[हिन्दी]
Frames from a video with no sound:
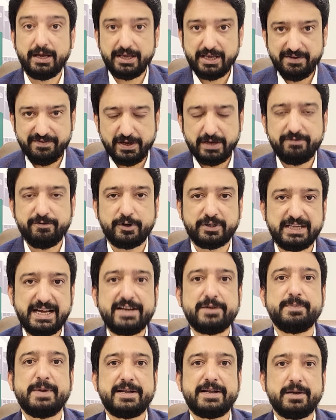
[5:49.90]
इवन फॉर
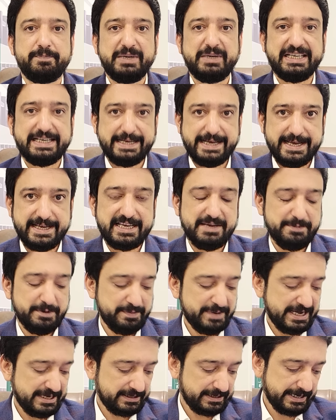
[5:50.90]
देट मैटर पी टी आई की भी
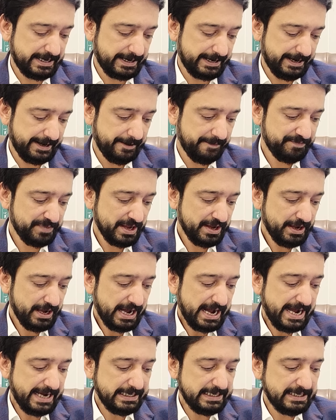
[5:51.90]
बात कर रहे हैं
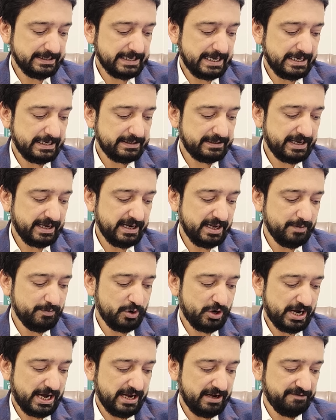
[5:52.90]
आइनी अदालत के लिए
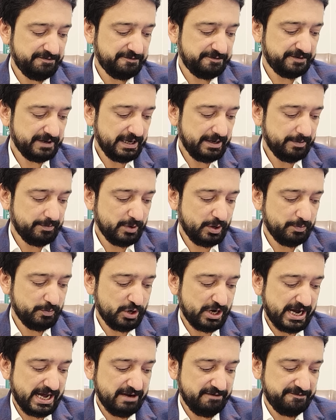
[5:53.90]
मुखालफ
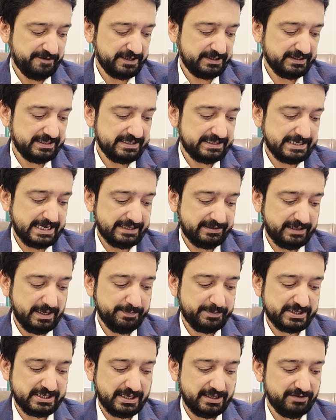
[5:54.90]
मुखालफत ज़ाती
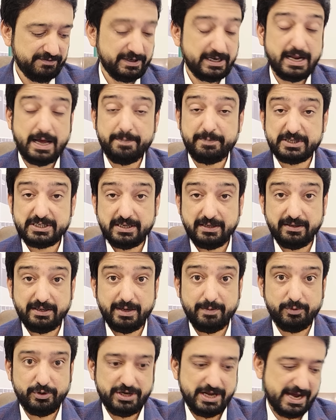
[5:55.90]
पसंद व नापसंद
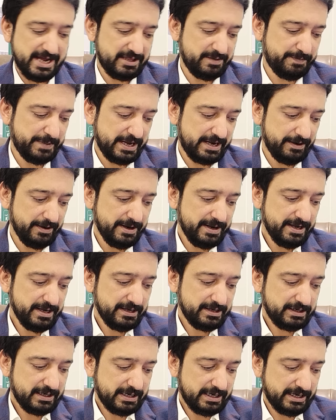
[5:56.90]
की बुनियाद पर
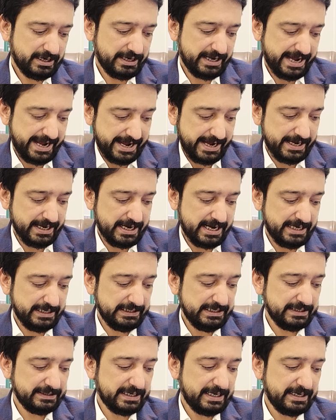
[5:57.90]
आ, है
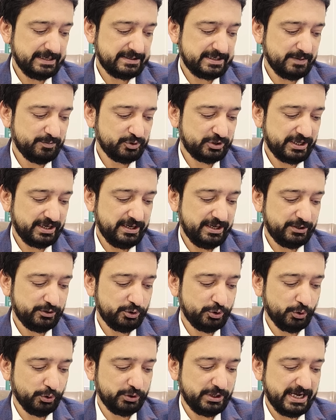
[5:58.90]
आइनी अदालत से मुतलक
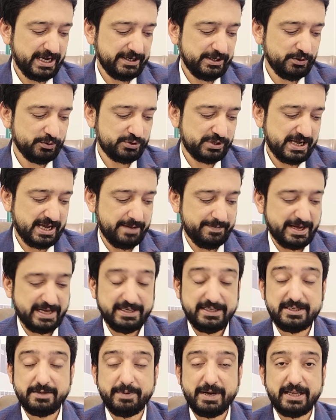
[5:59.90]
दो दहाइयों से
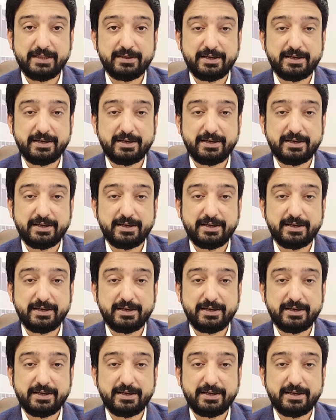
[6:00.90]
हमारी जमात